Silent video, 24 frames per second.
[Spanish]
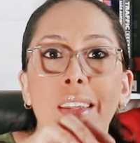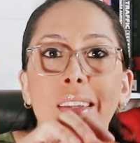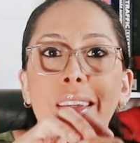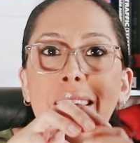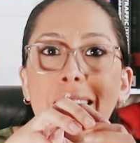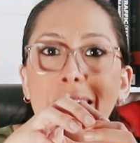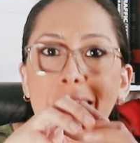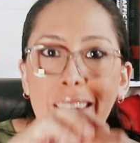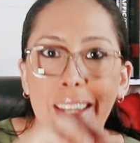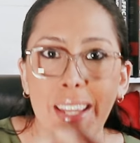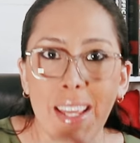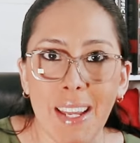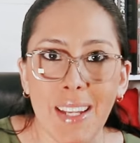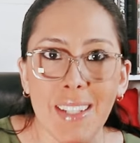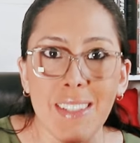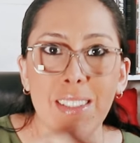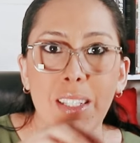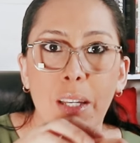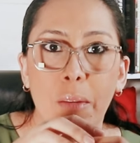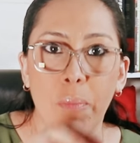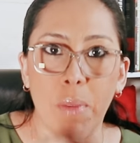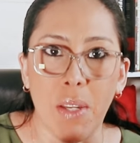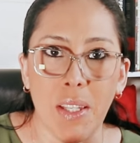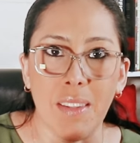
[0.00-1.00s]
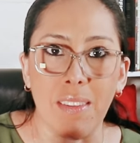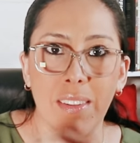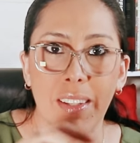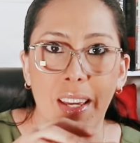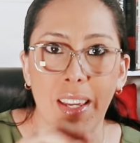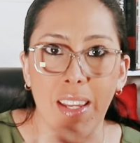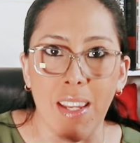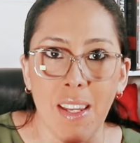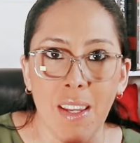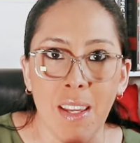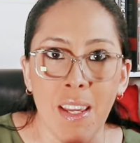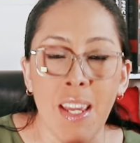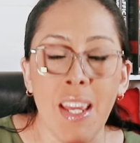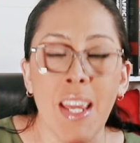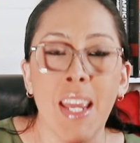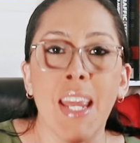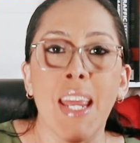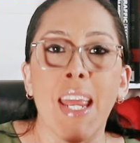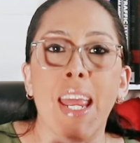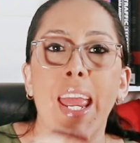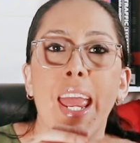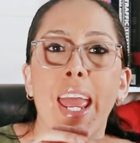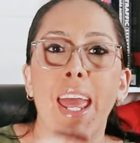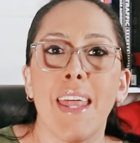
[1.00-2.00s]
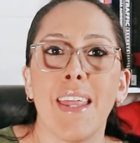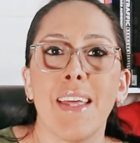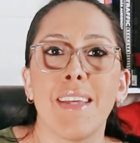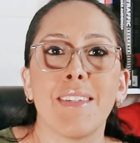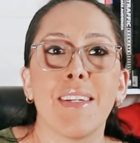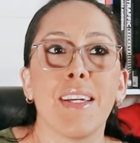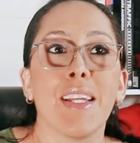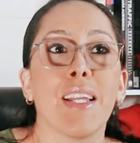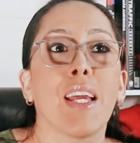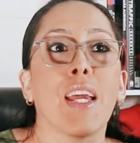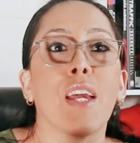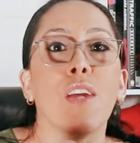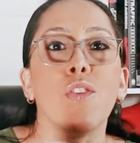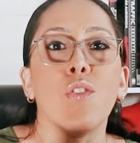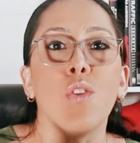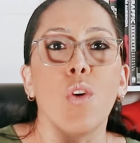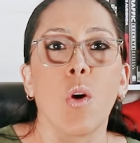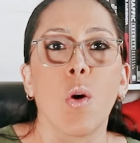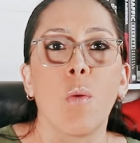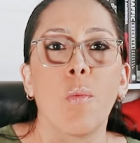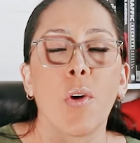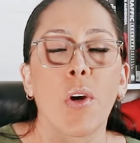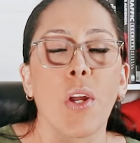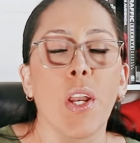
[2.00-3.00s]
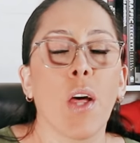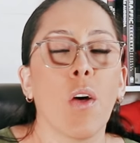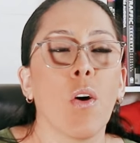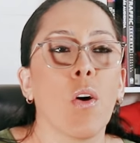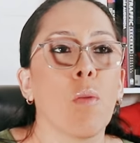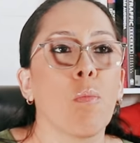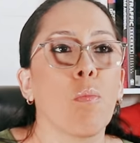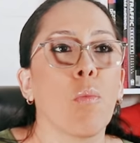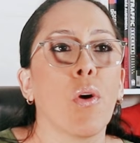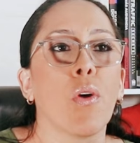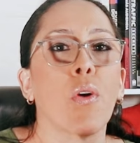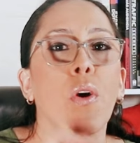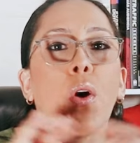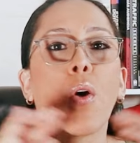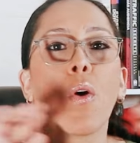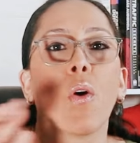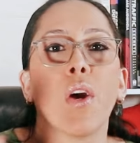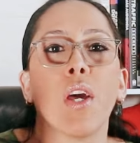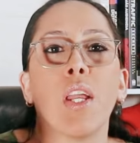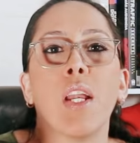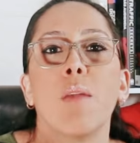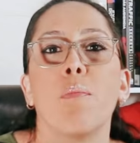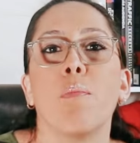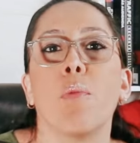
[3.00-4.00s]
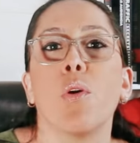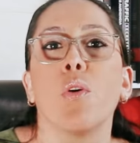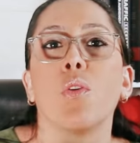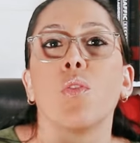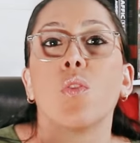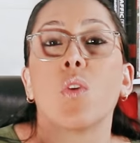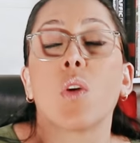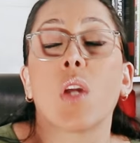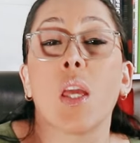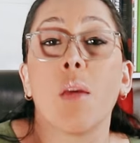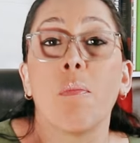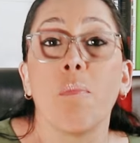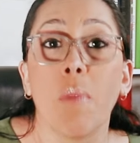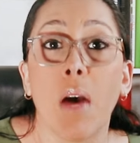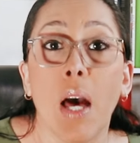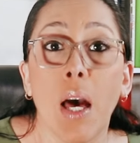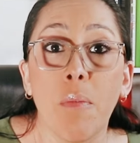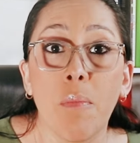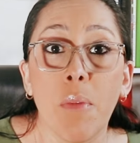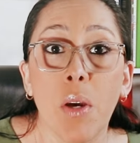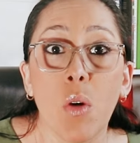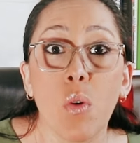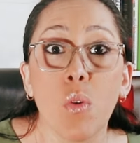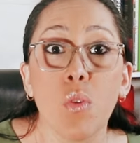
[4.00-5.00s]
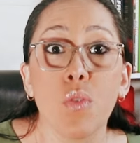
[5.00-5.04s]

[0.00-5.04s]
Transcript: directamente ahí. Es decir, que yo como creador puedo escoger el producto que más me